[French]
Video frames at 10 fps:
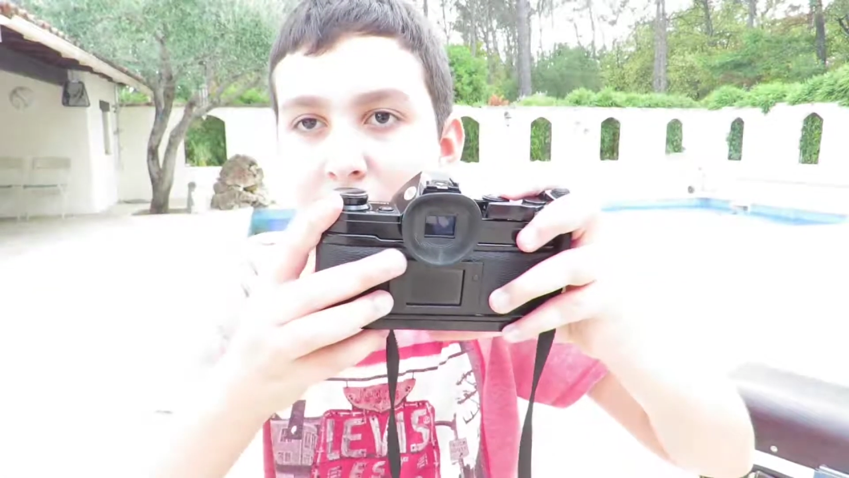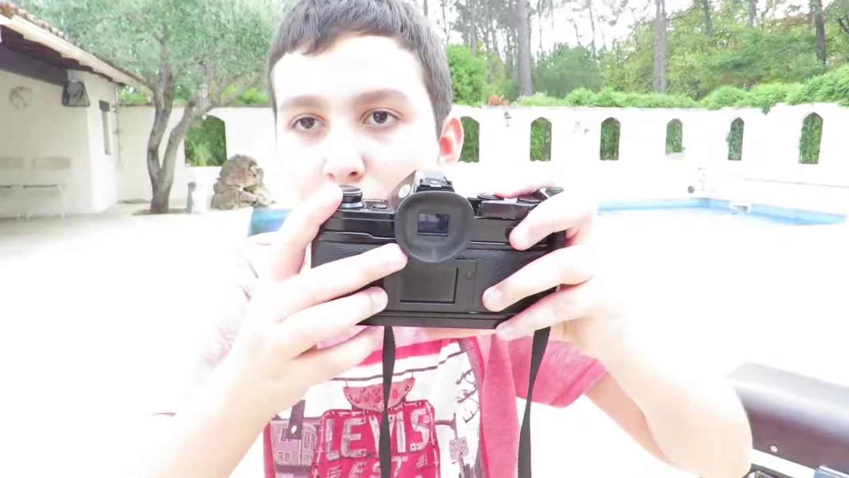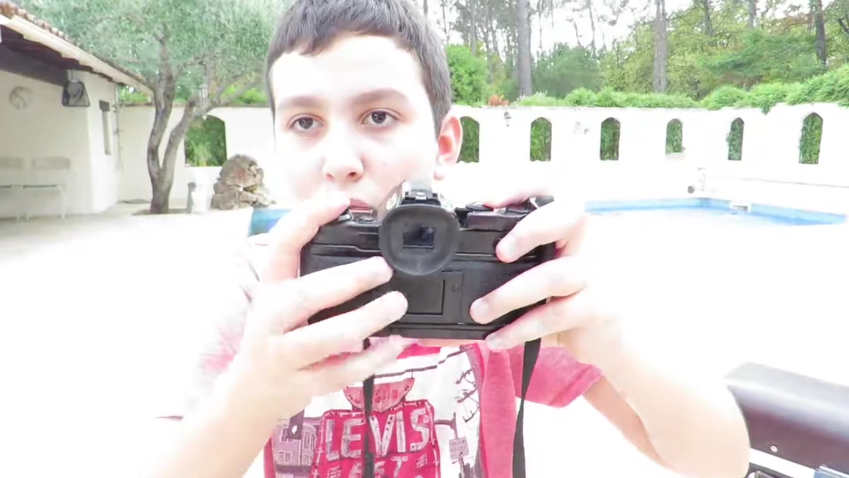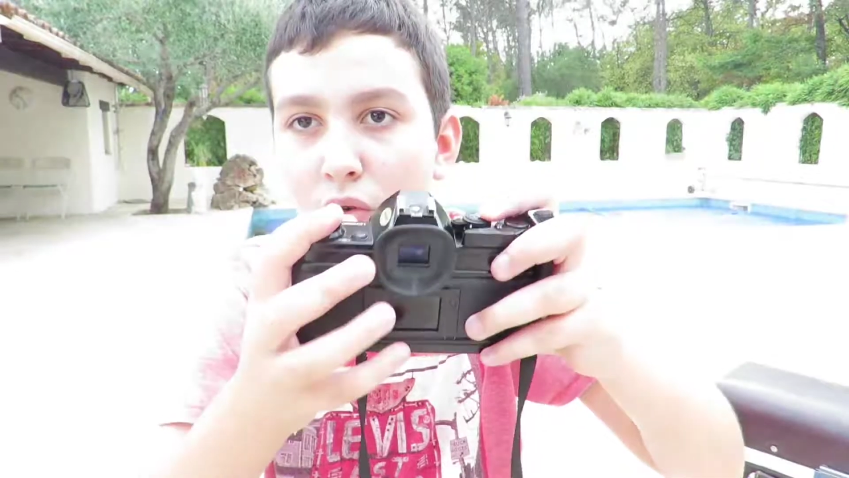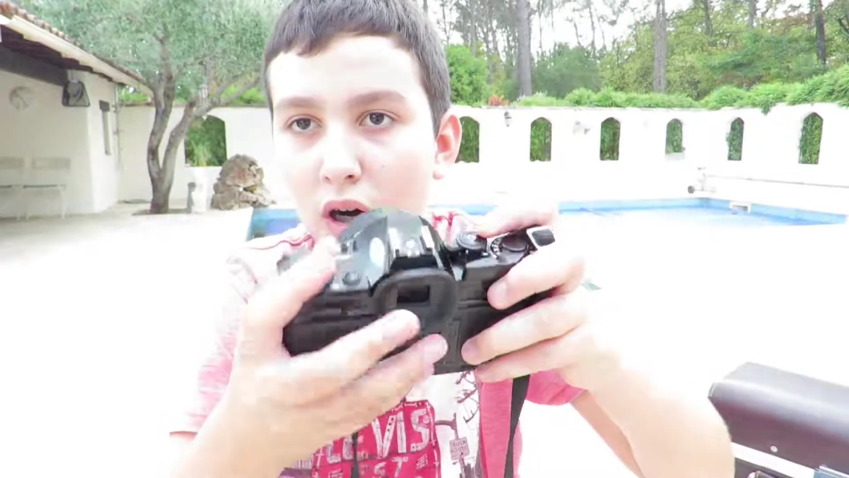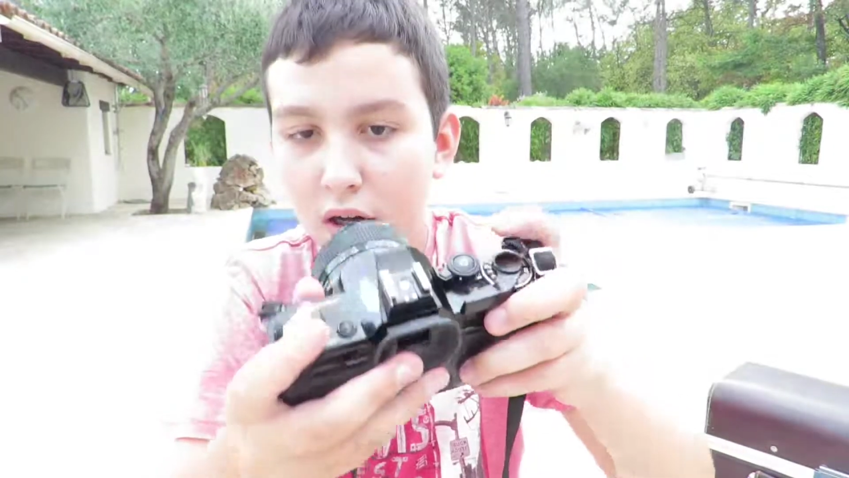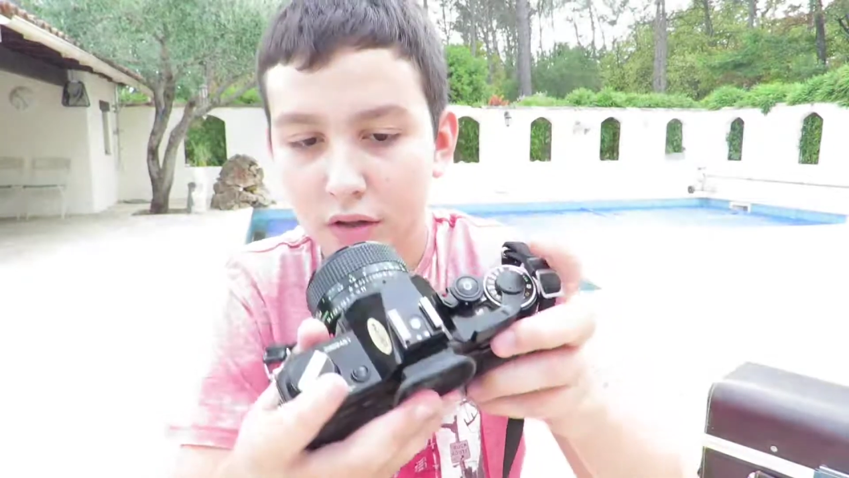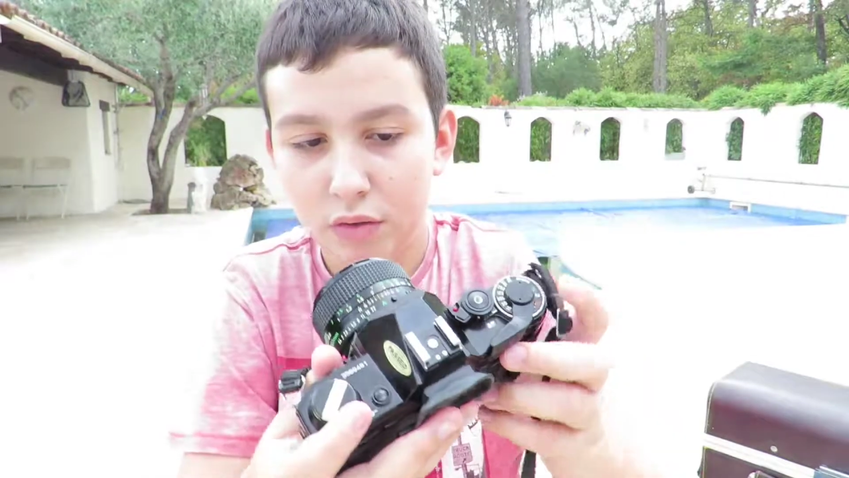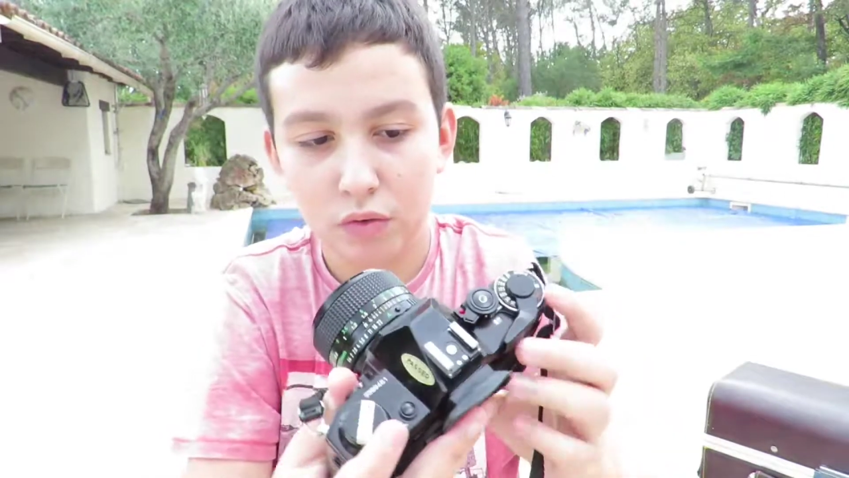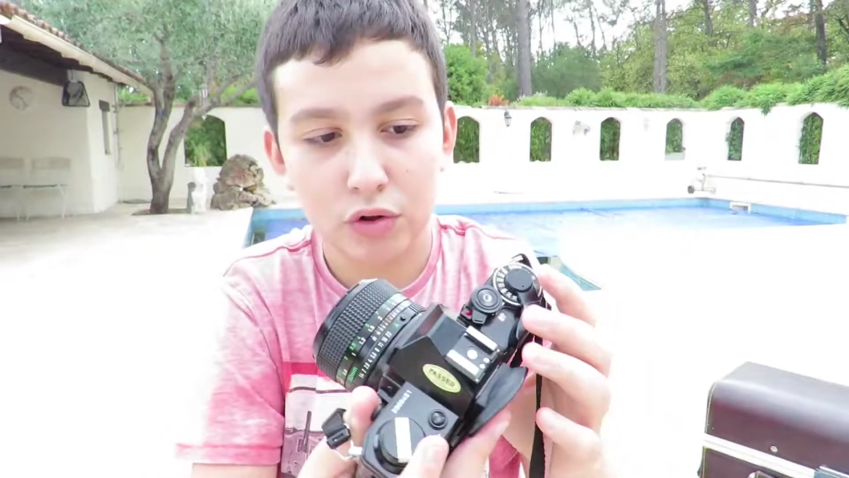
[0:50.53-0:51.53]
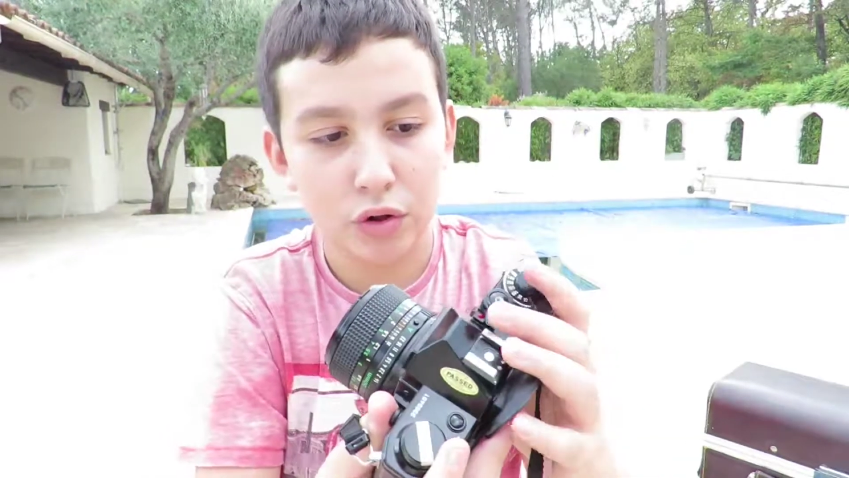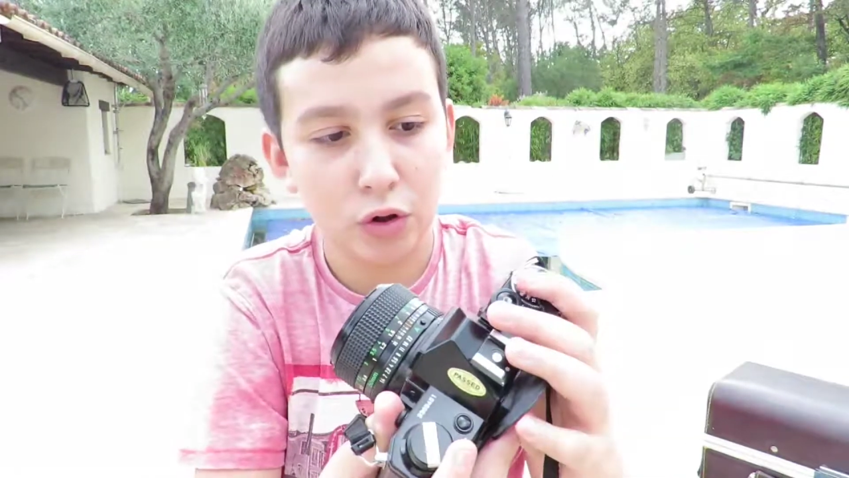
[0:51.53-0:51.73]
Et donc voilà. Donc...